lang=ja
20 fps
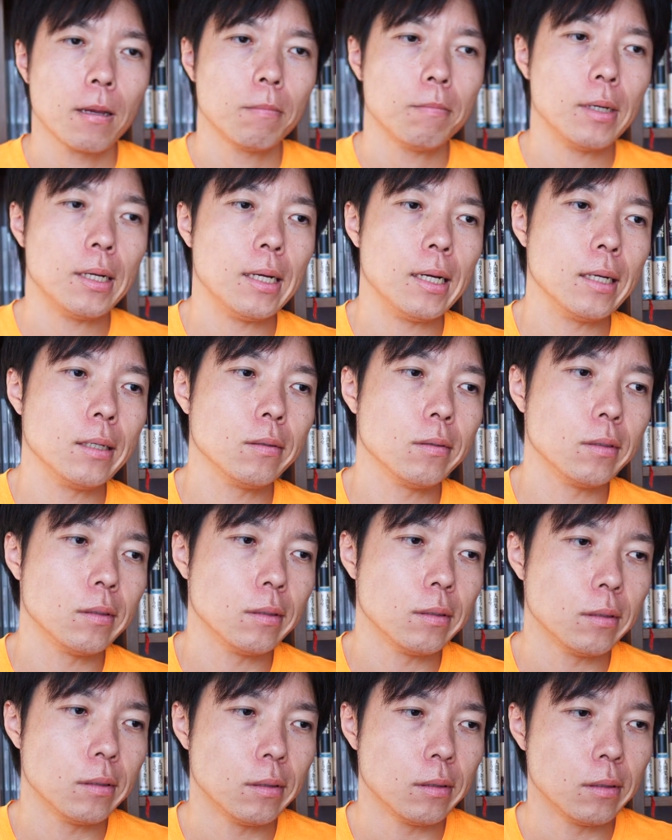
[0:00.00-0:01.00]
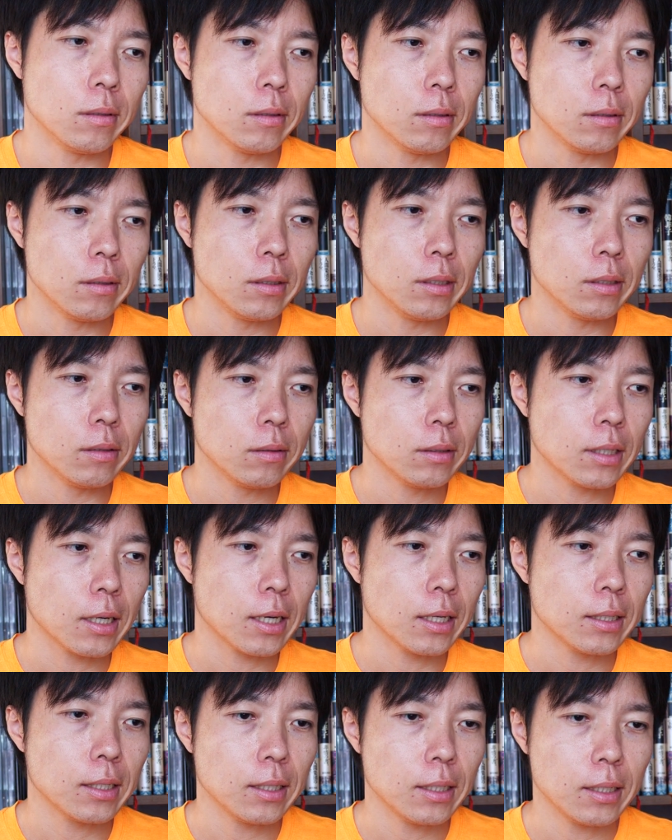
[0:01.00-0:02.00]
まああのいろんな
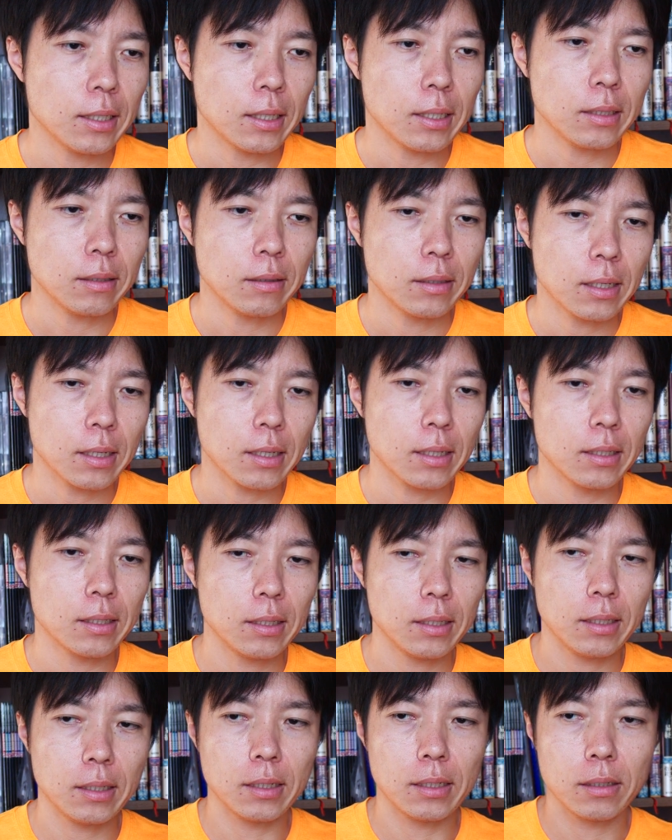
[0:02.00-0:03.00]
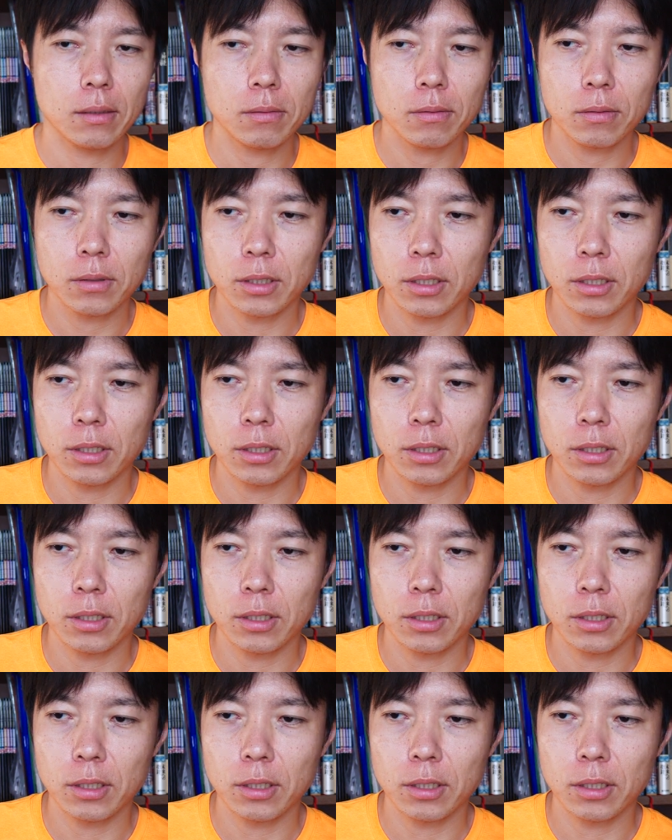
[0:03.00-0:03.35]
家庭がある中で特